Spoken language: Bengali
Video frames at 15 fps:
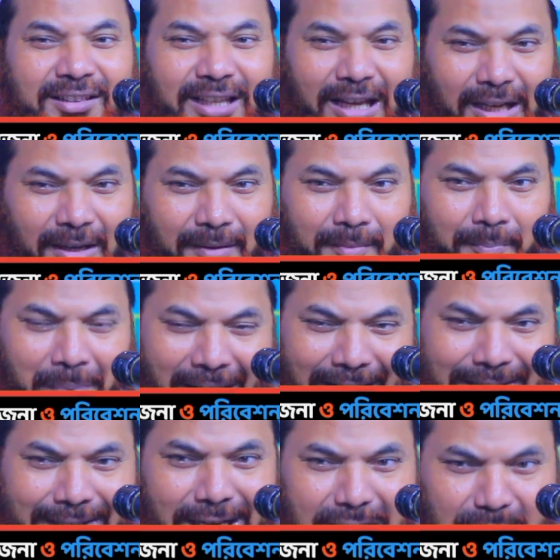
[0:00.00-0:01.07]
তাহলে
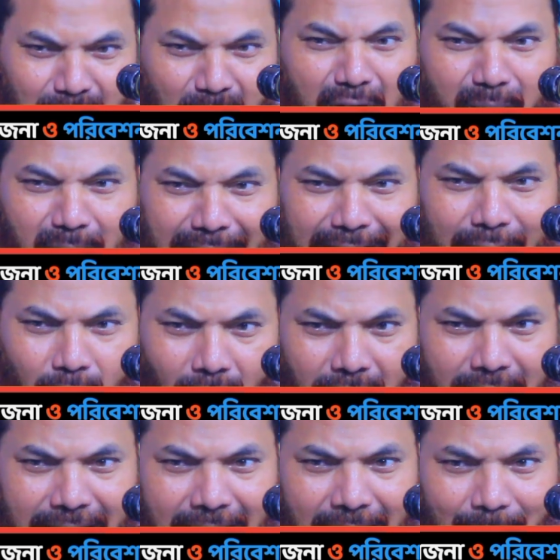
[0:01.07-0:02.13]
ভাইরাস মহামারী
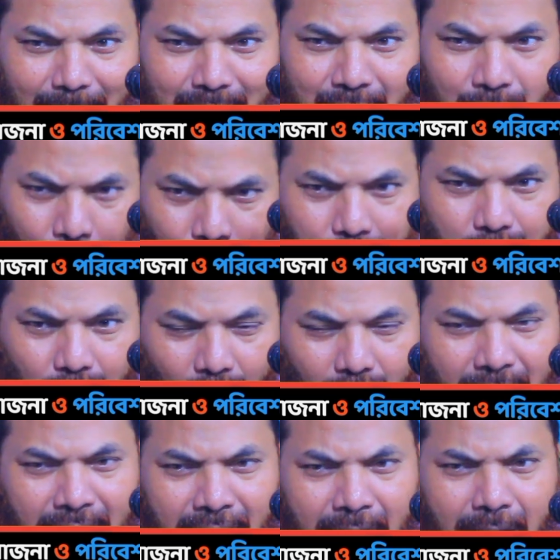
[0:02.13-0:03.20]
কলেরা দুর্যোগ
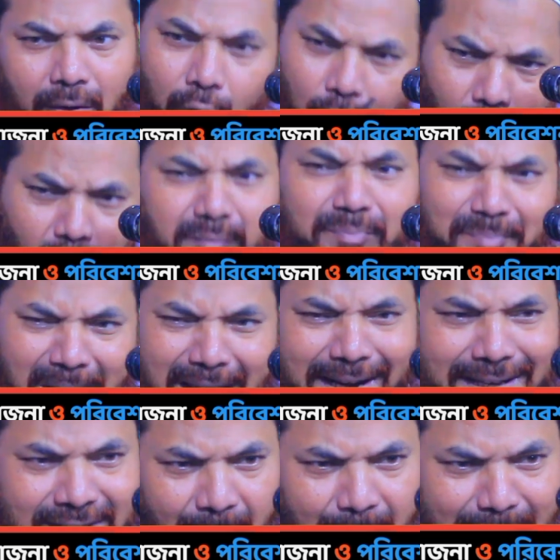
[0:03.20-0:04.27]
লোক
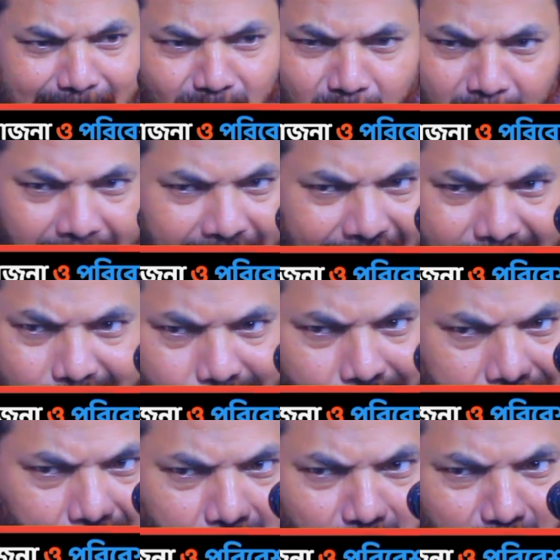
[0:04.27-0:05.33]
মারা যাবে কিন্তু
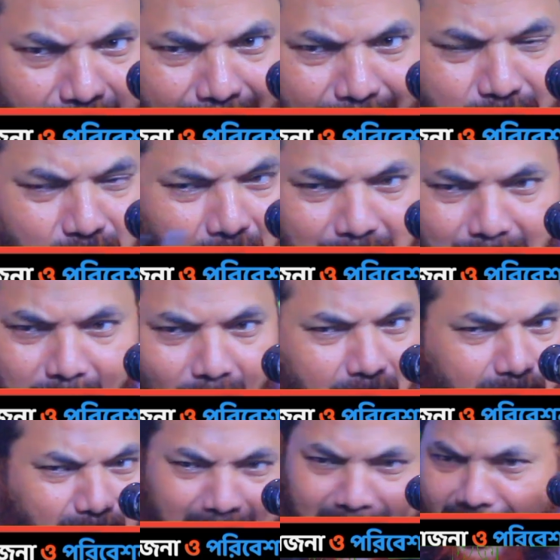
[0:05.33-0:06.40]
একসাথে দুনিয়ার সব লোক
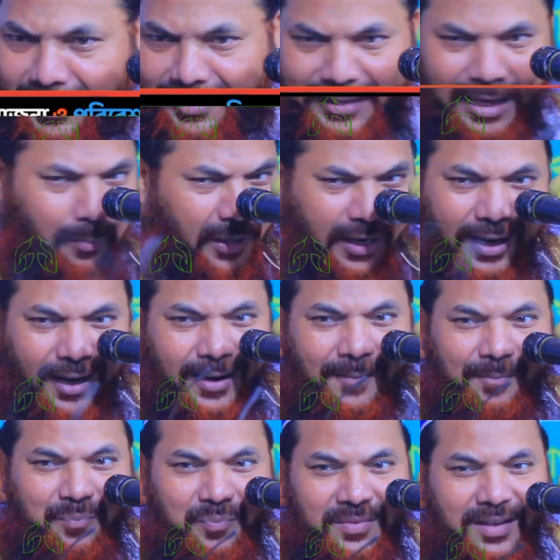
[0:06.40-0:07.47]
মারা যাবে
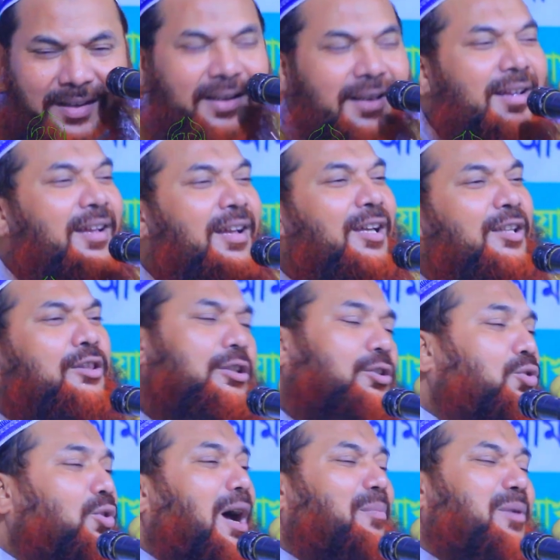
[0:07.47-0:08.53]

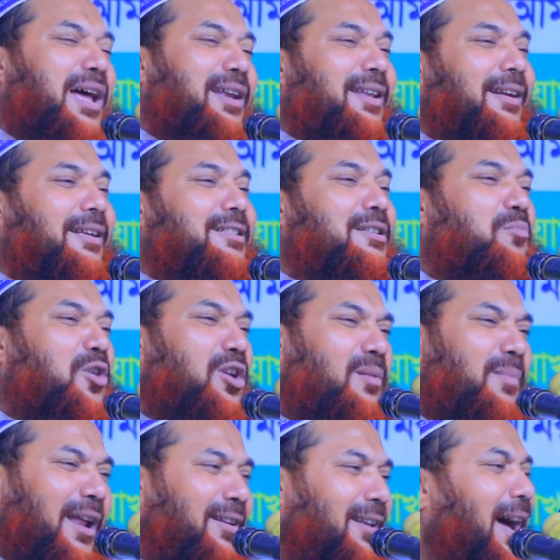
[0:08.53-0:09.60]
দ্বিতীয় আমি আল্লাহর কাছে
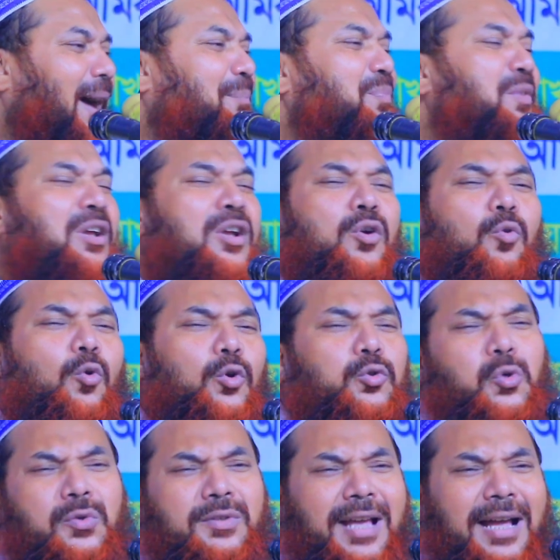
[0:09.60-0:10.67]
বললাম আল্লাহ
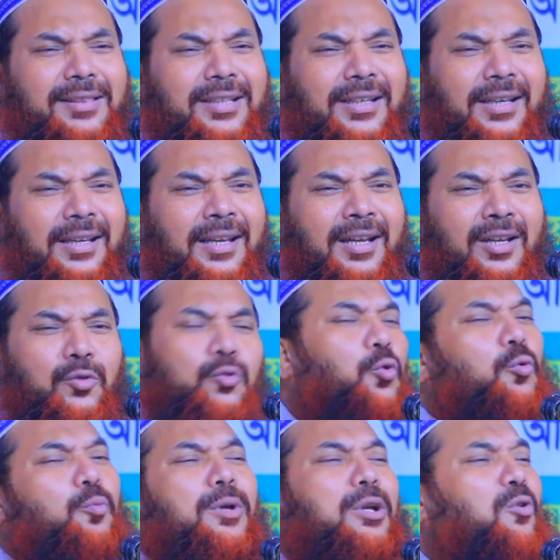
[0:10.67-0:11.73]
কত জাতি
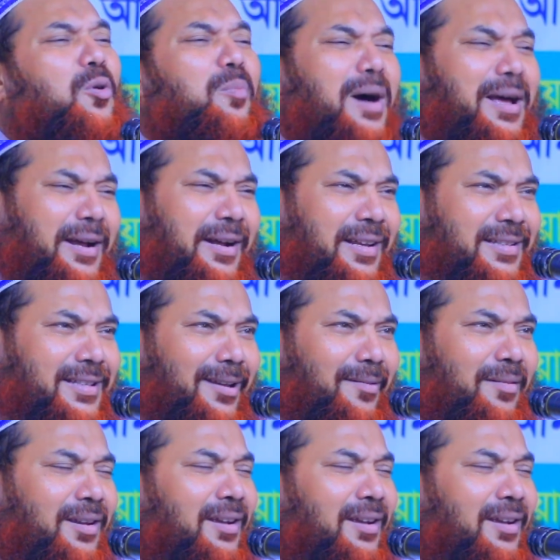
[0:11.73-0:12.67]
দুর্ভিক্ষ মারা গেছে